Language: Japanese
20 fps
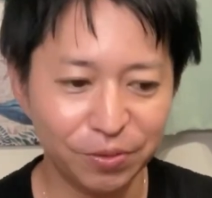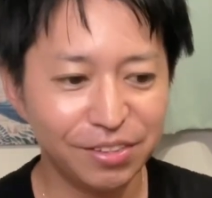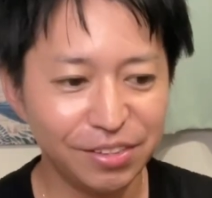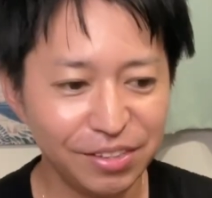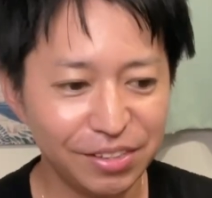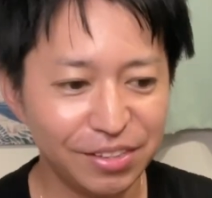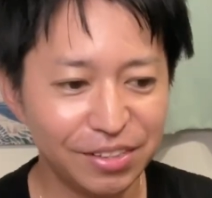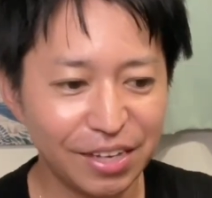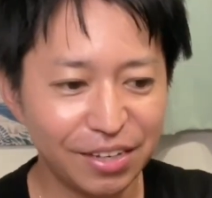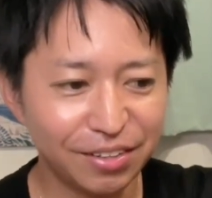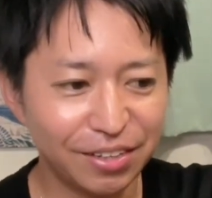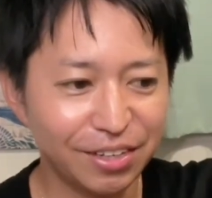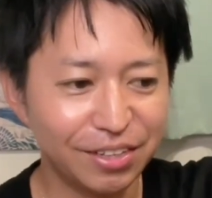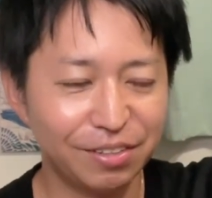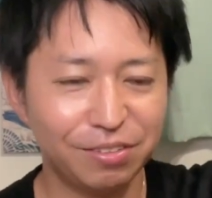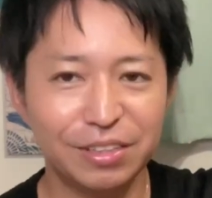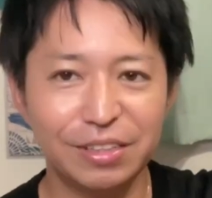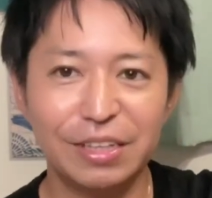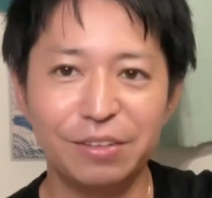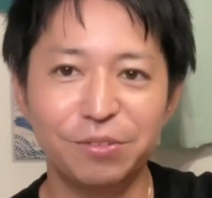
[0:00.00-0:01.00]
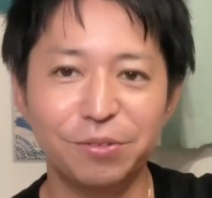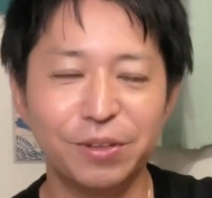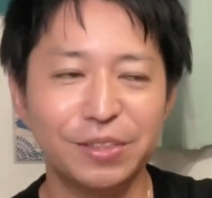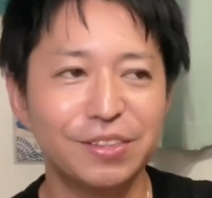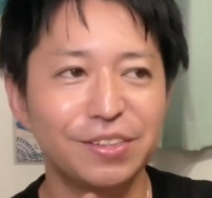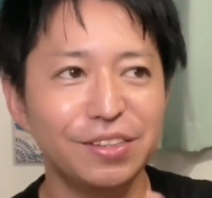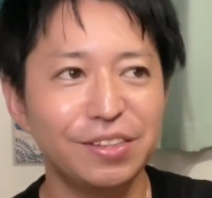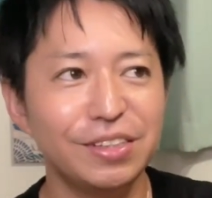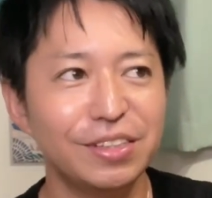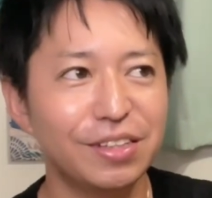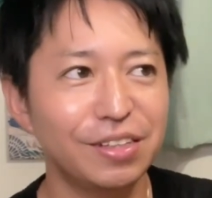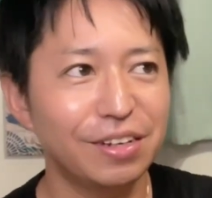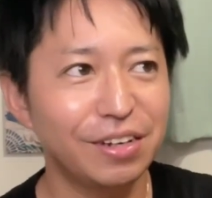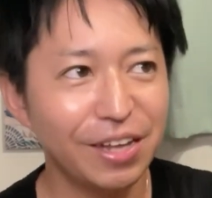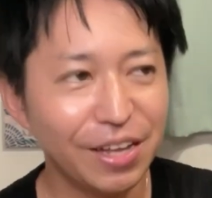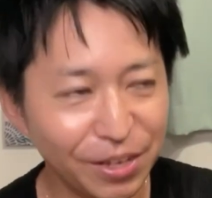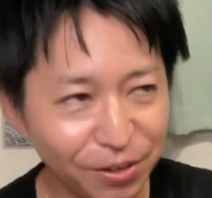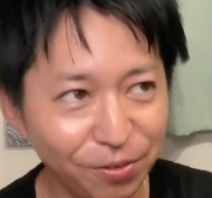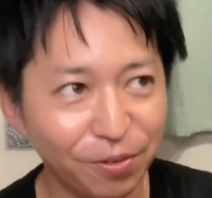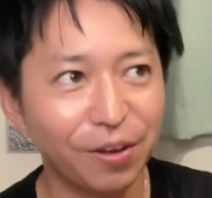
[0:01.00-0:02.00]
ツインスターに対してっていうのは
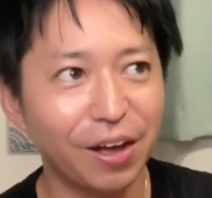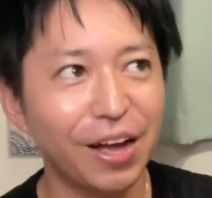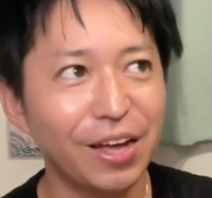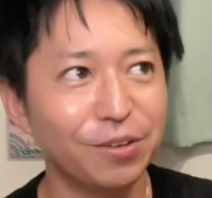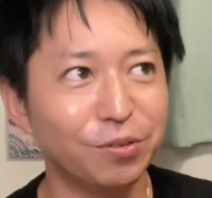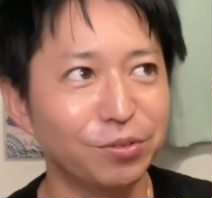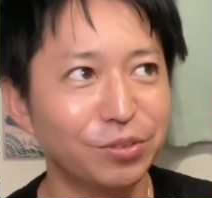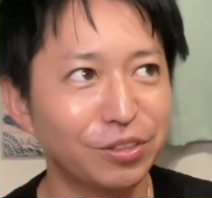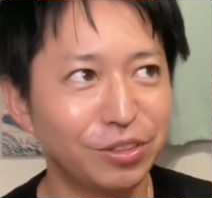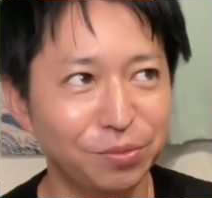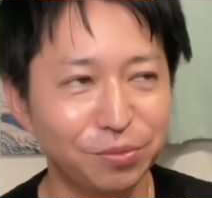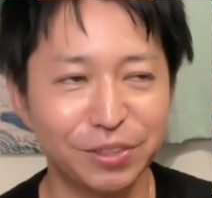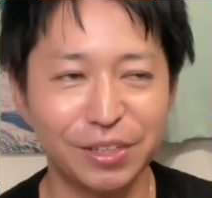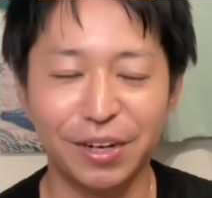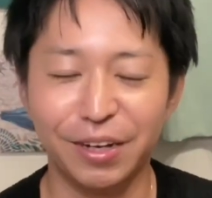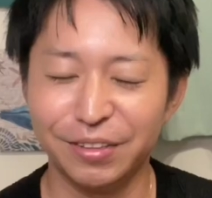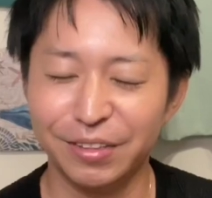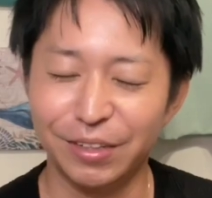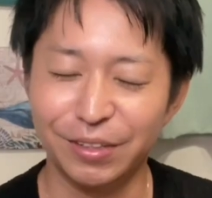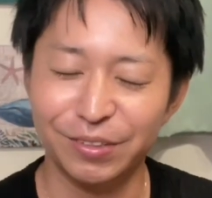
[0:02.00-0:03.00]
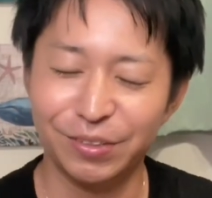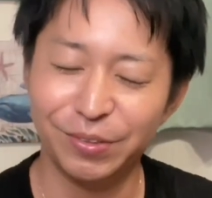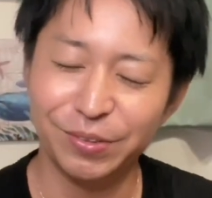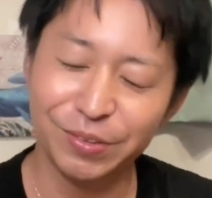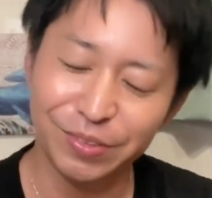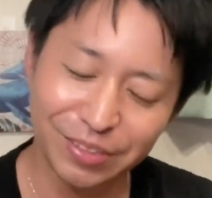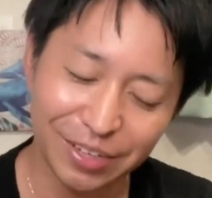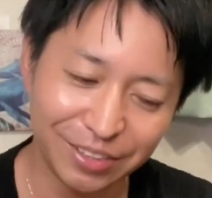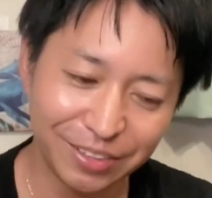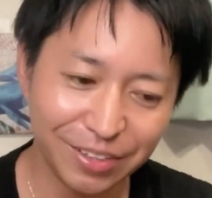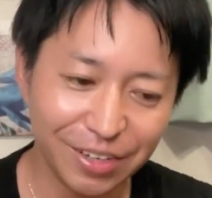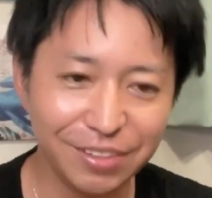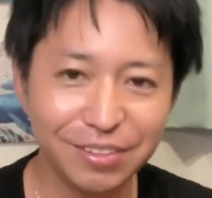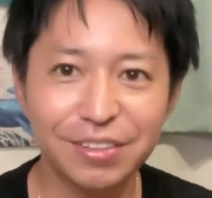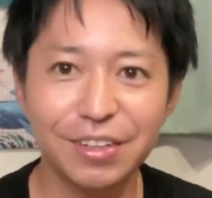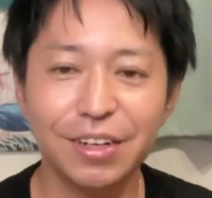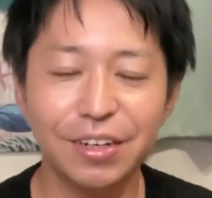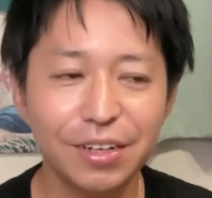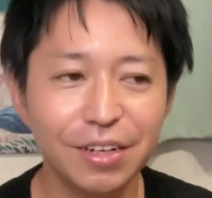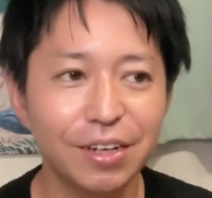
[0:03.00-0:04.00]
ツインデーの愛を含む感覚というかになる
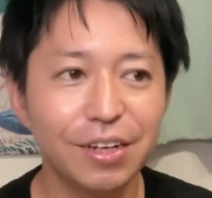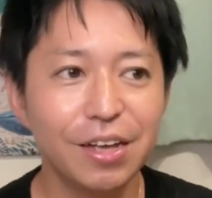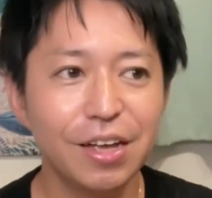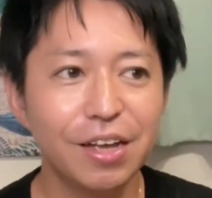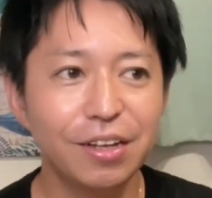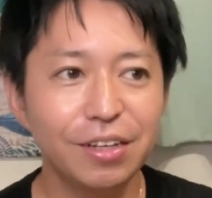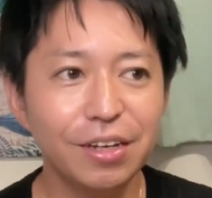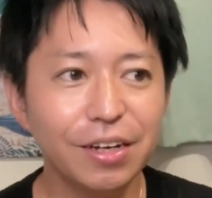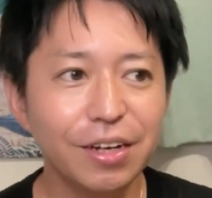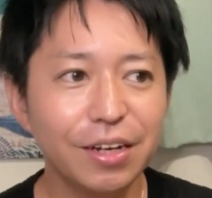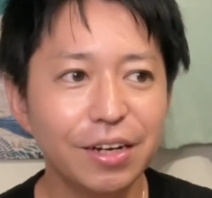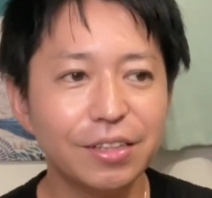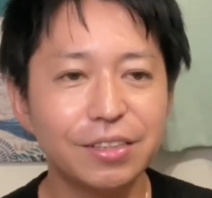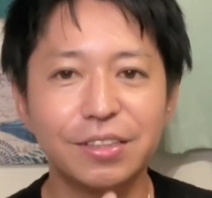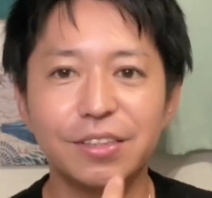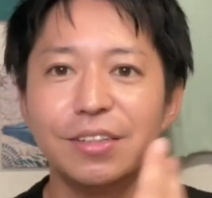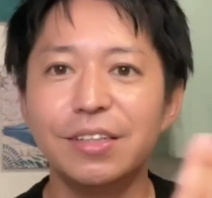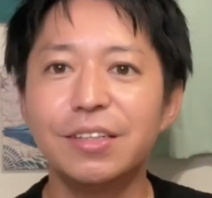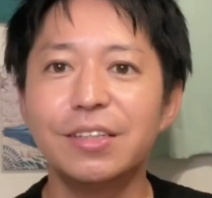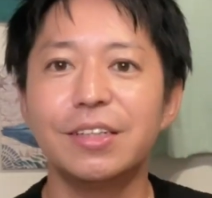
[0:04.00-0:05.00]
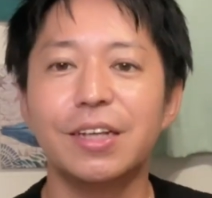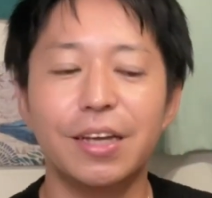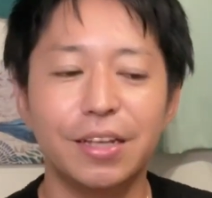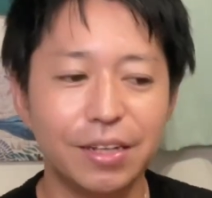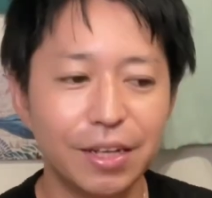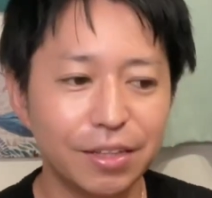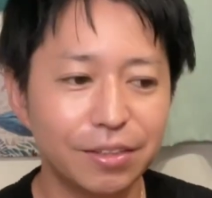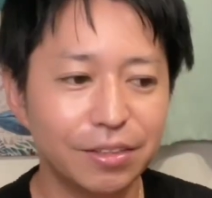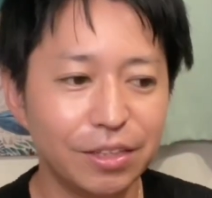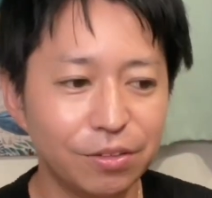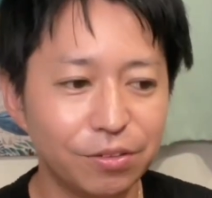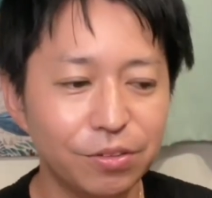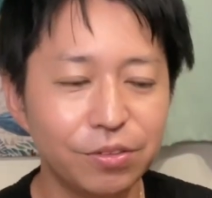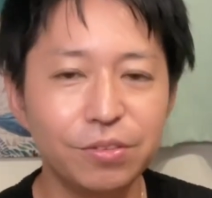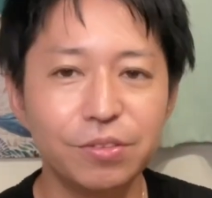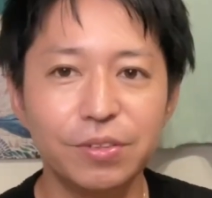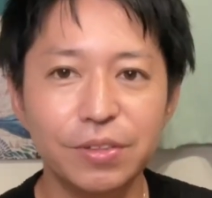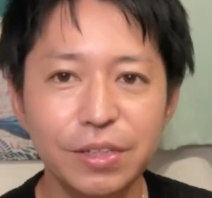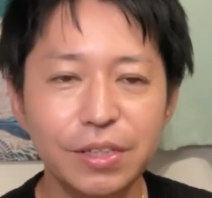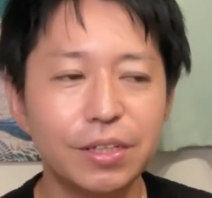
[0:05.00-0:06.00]
から、だからツインデーだっていう
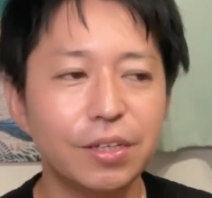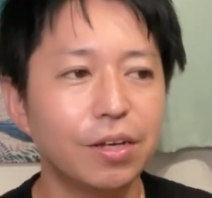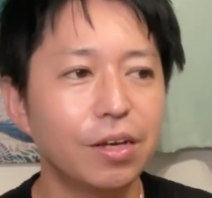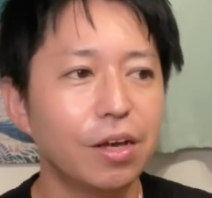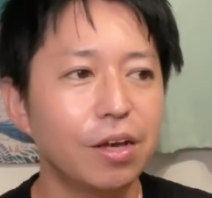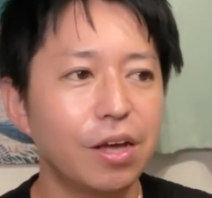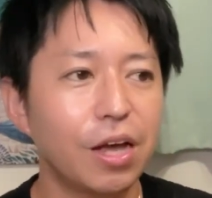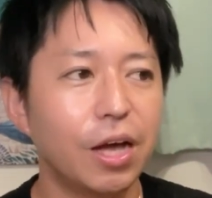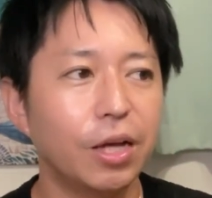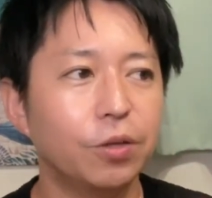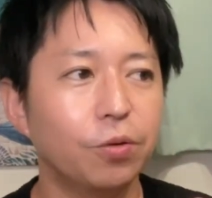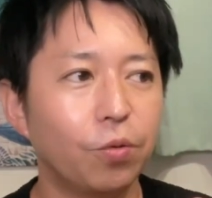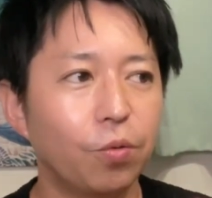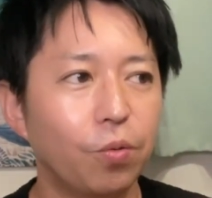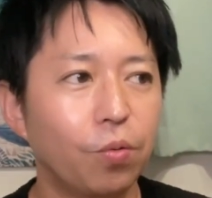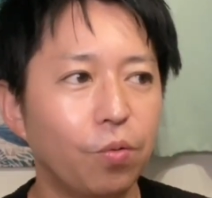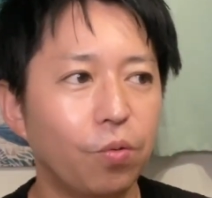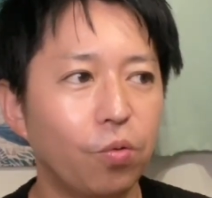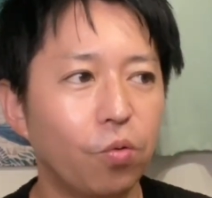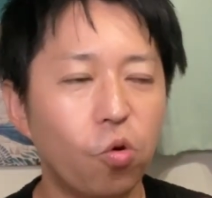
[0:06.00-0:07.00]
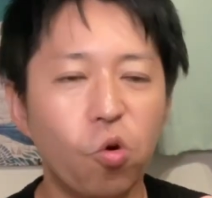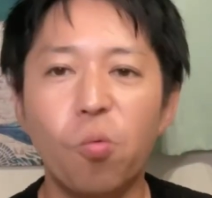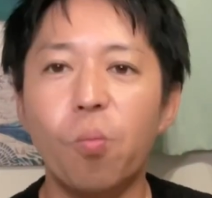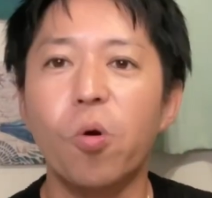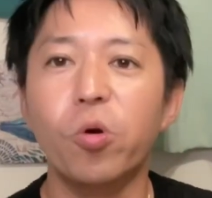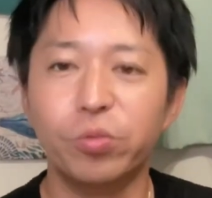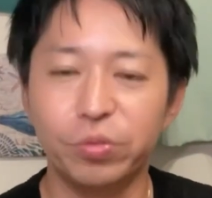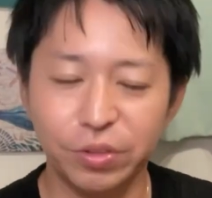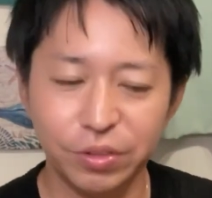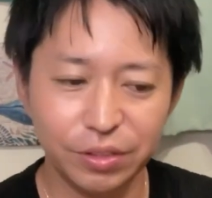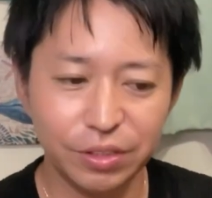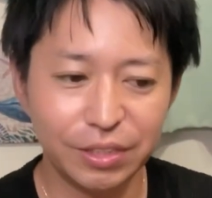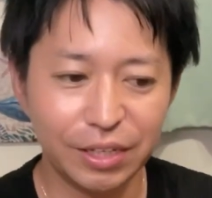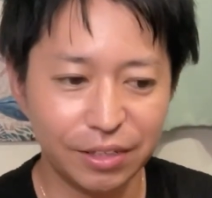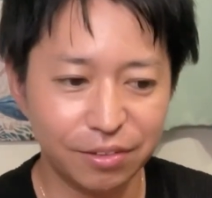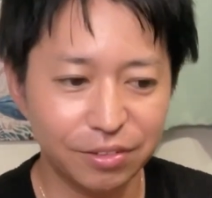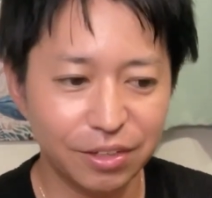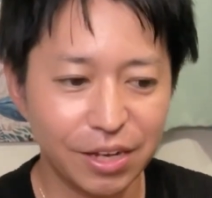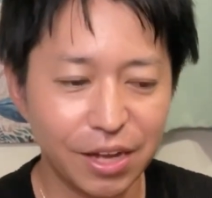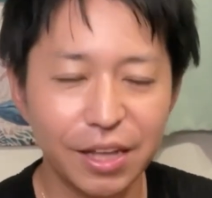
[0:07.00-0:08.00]
ふうに、あの、思うって
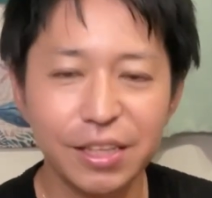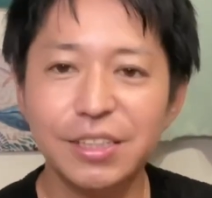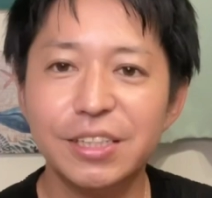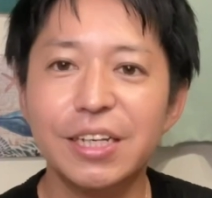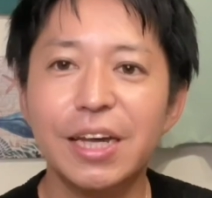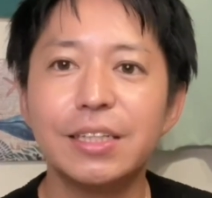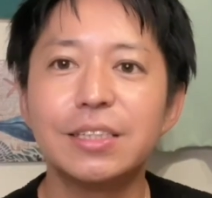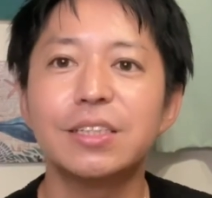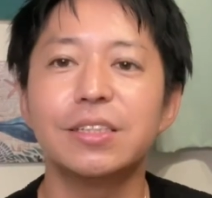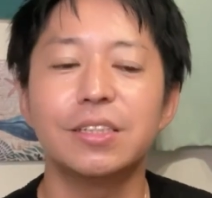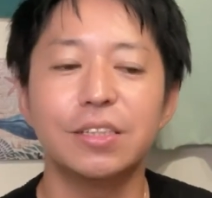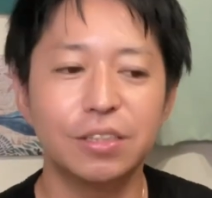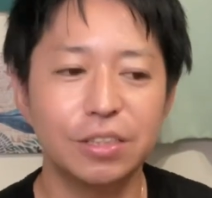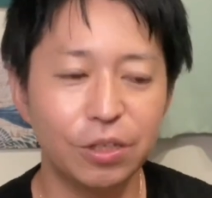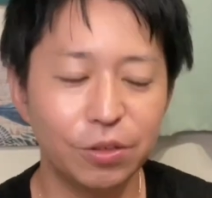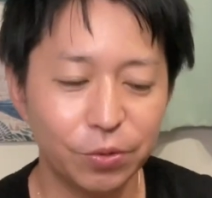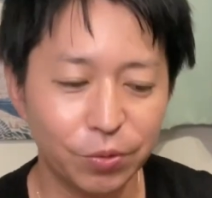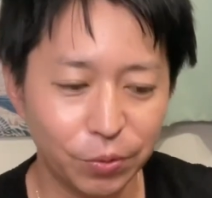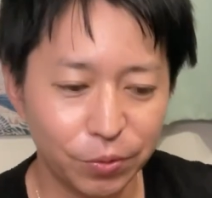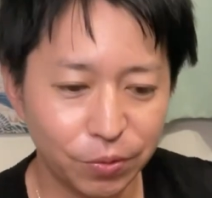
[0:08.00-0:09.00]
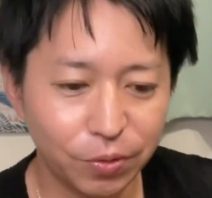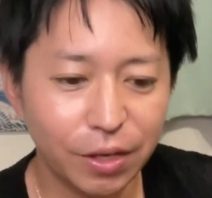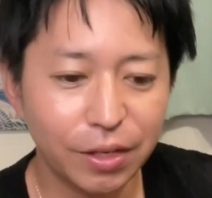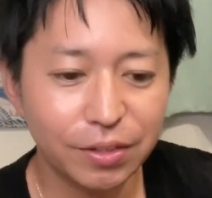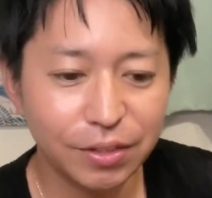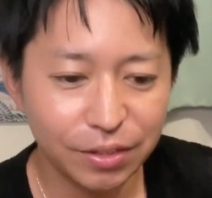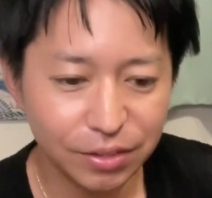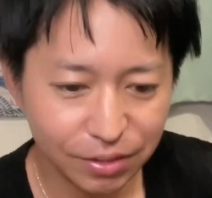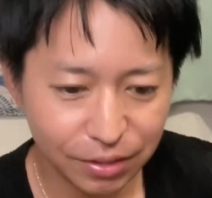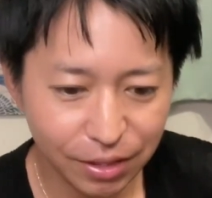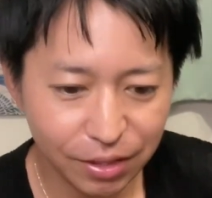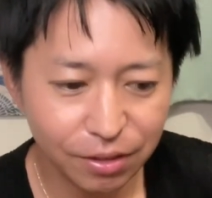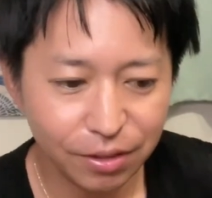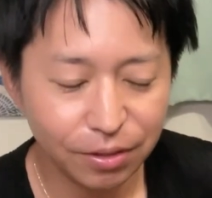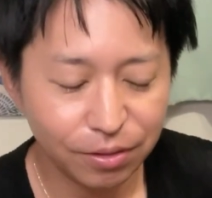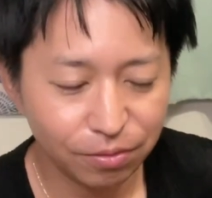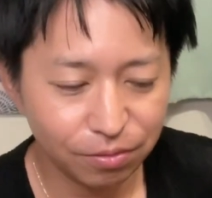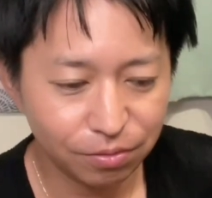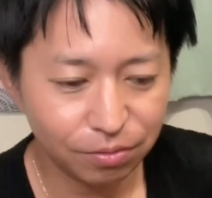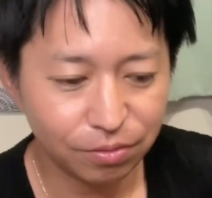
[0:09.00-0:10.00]
いう、感じやすいっていうことなんですね。
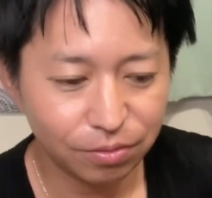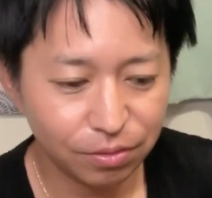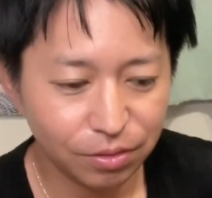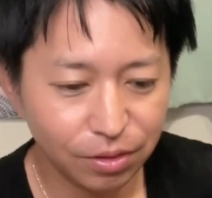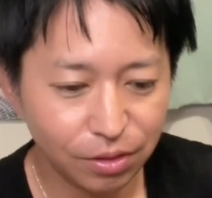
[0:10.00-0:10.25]
うん。